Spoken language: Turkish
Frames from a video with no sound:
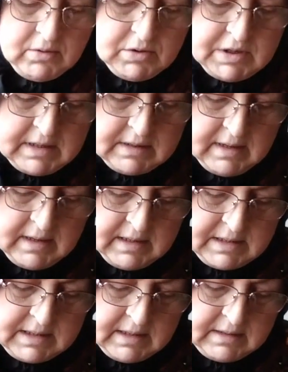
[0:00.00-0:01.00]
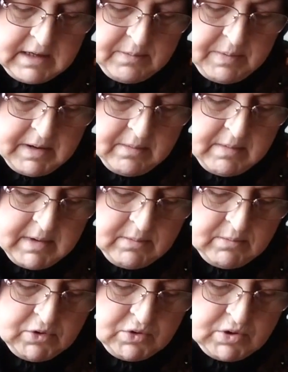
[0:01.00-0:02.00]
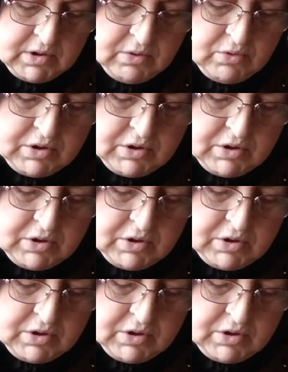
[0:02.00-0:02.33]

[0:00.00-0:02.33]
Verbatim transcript: Üçer tane canlar parmağımın ucuna